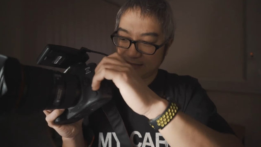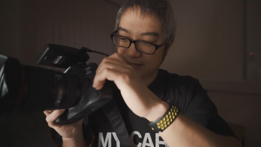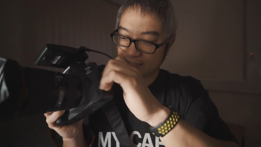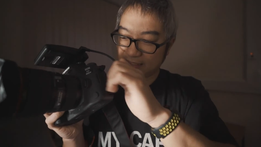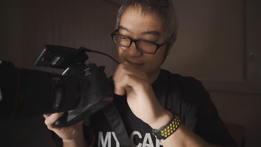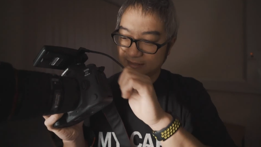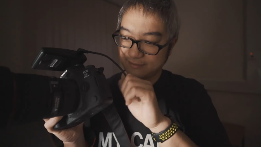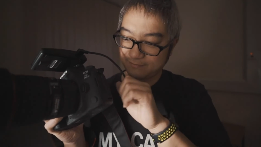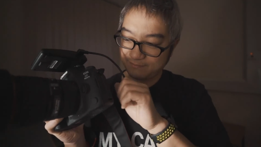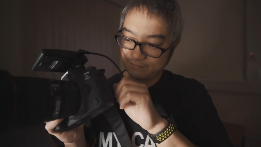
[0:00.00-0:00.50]

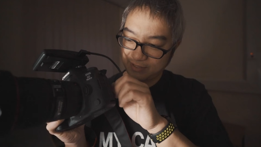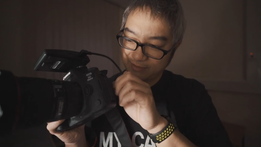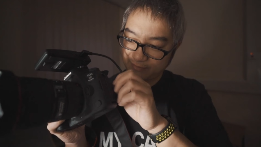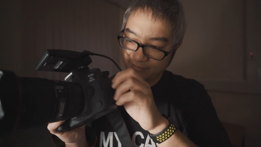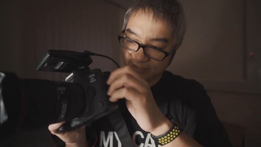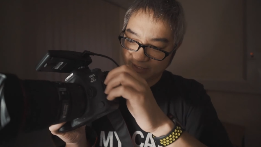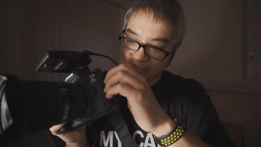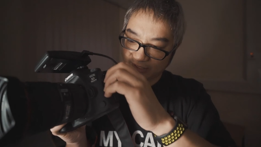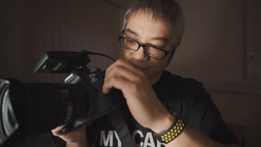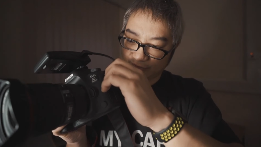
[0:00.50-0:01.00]
但是并不
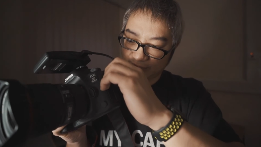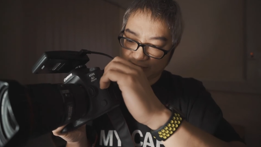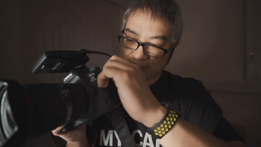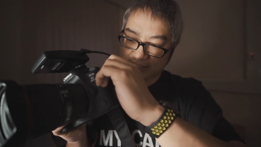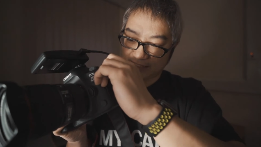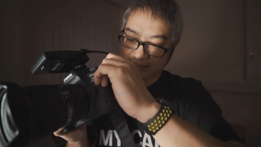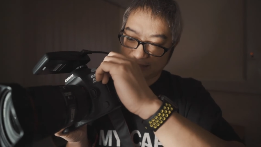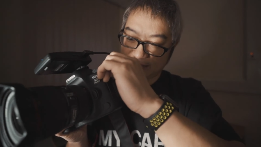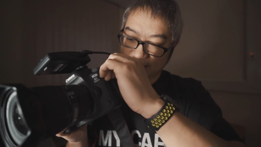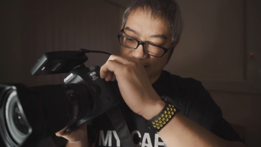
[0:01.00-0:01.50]
是很多
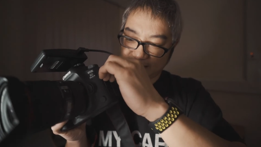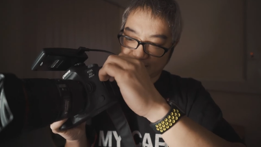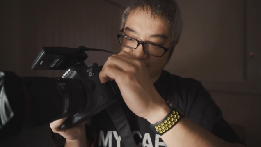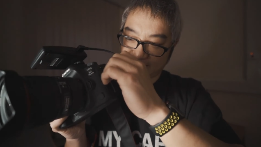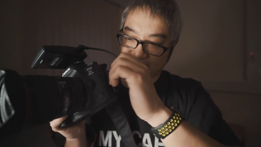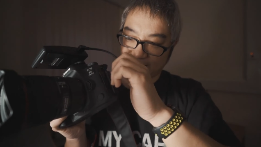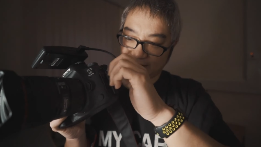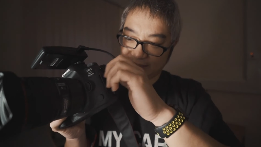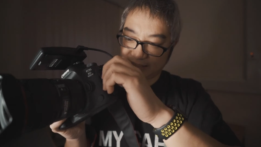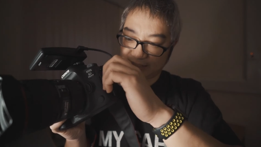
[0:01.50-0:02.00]
相机还有
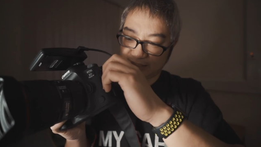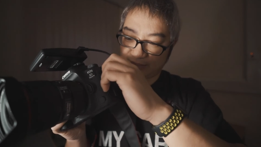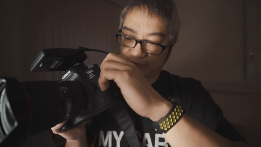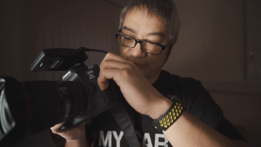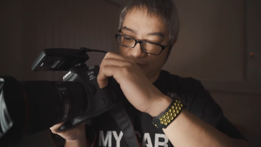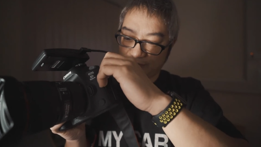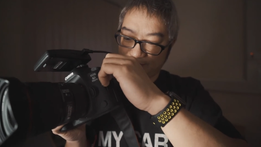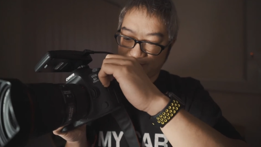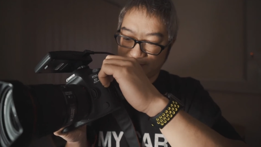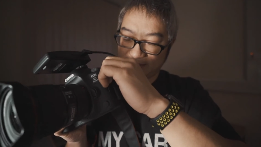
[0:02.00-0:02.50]
升级到
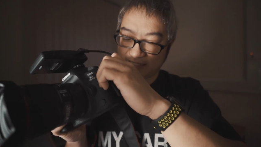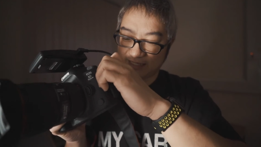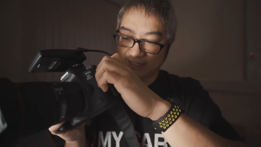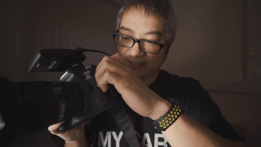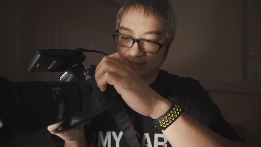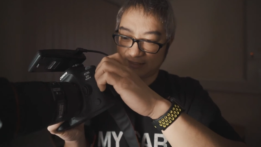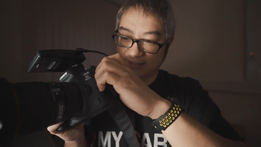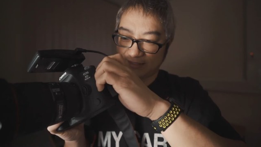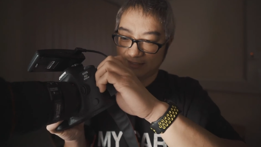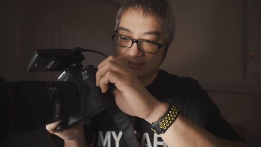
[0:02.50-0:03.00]
U S B Type
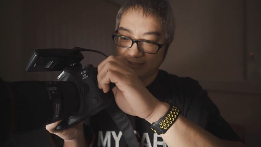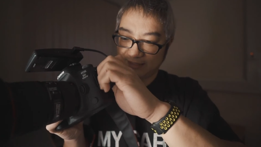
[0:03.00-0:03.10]
C。